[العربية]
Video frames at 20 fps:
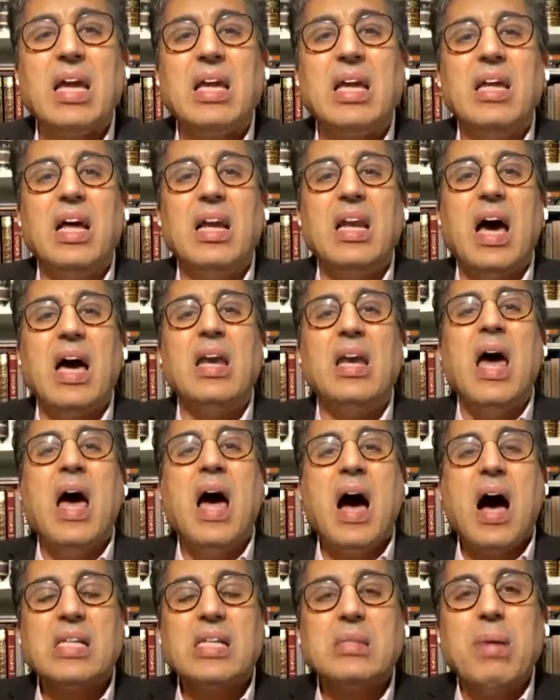لكن الان
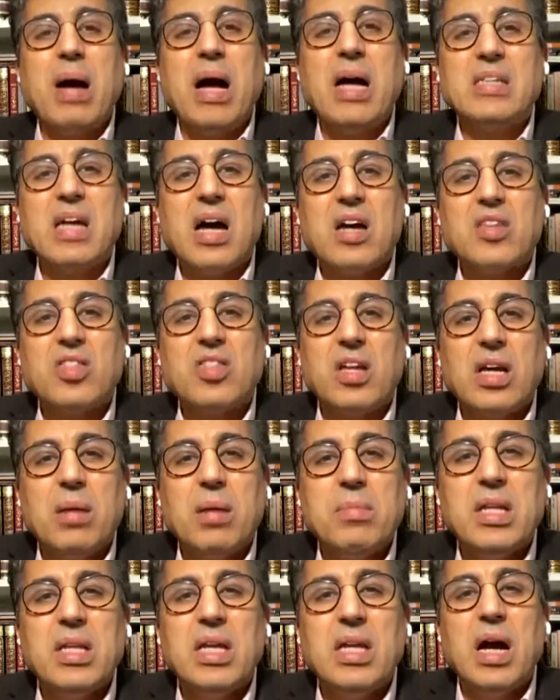اصبحت اكثر
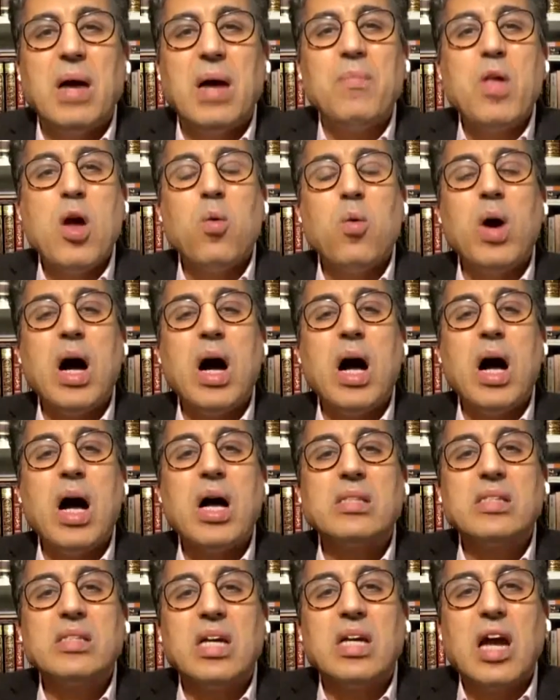يمينيه
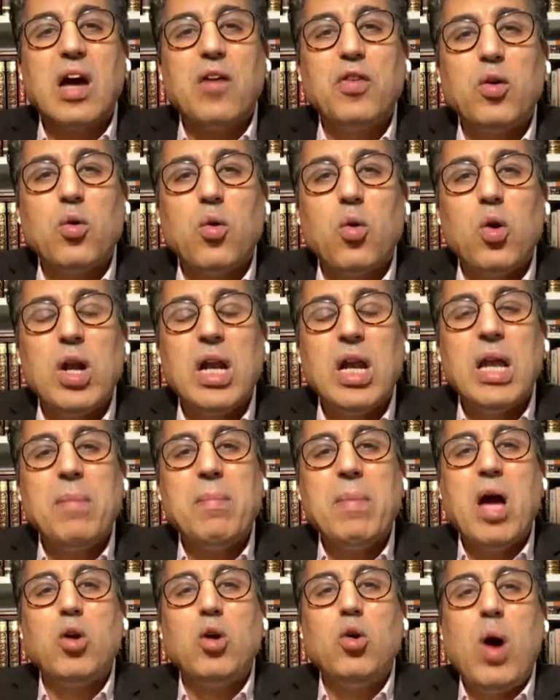وترى في
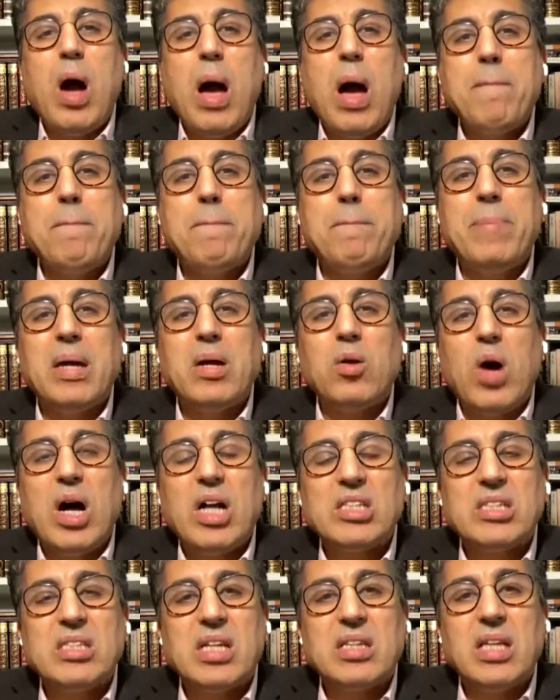كل ما يعبر
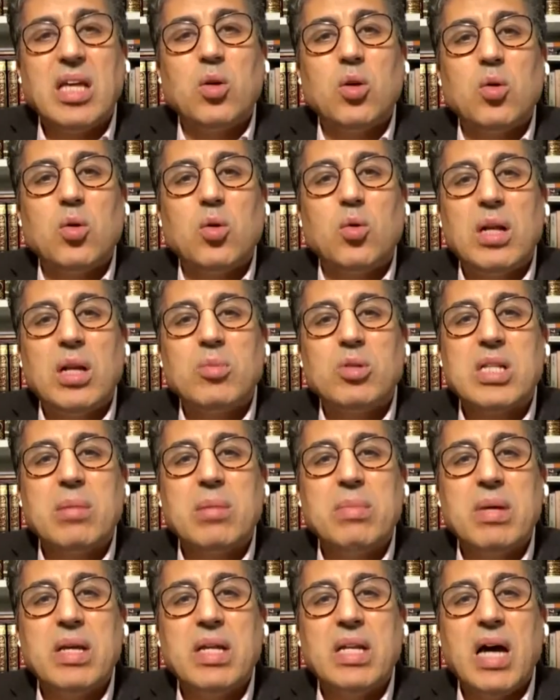عن تدين
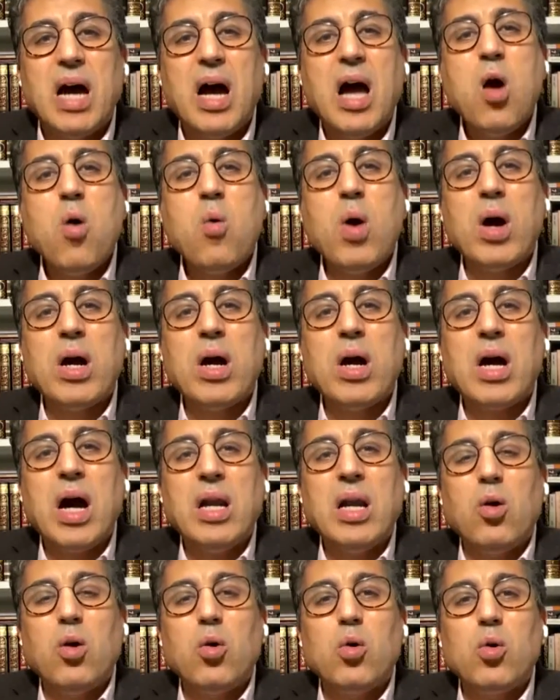المسلمين
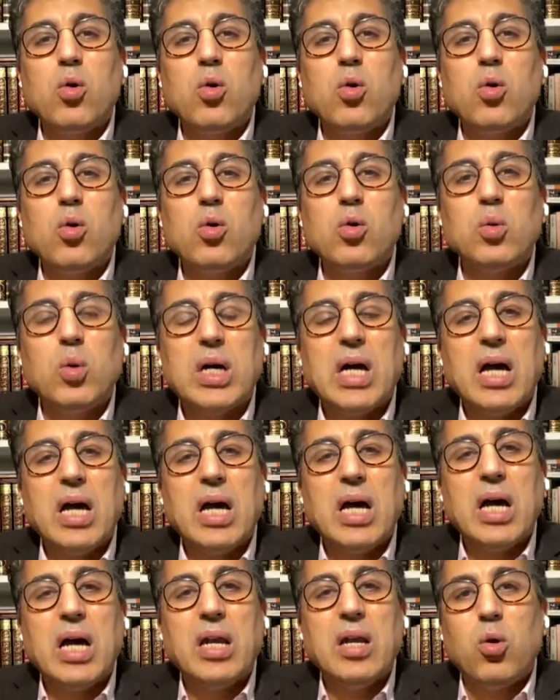وكانه
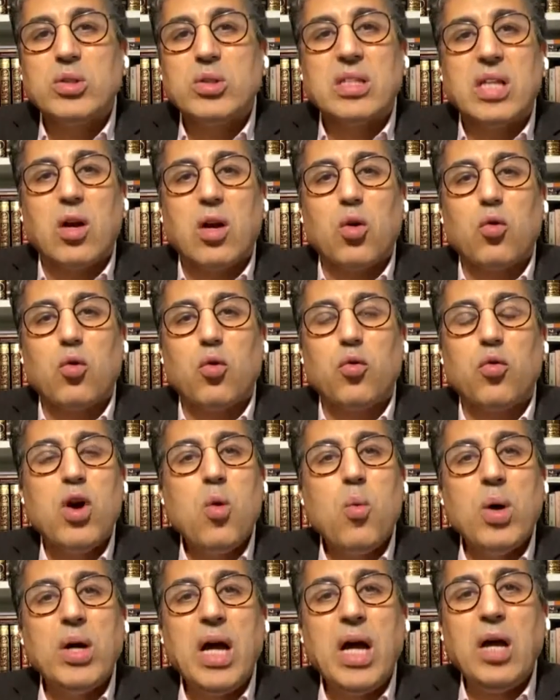وكانه تطرف
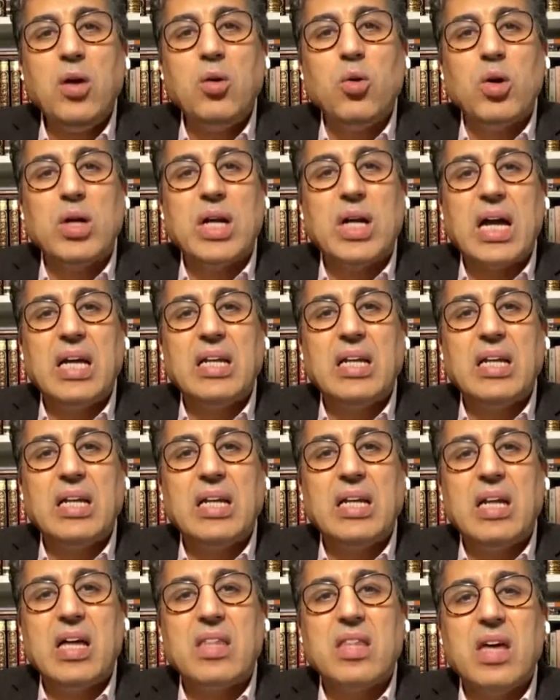ونحن
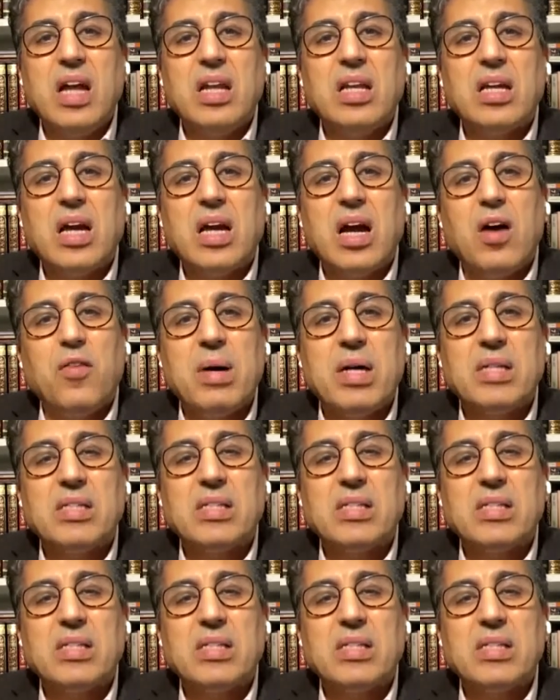راينا ذلك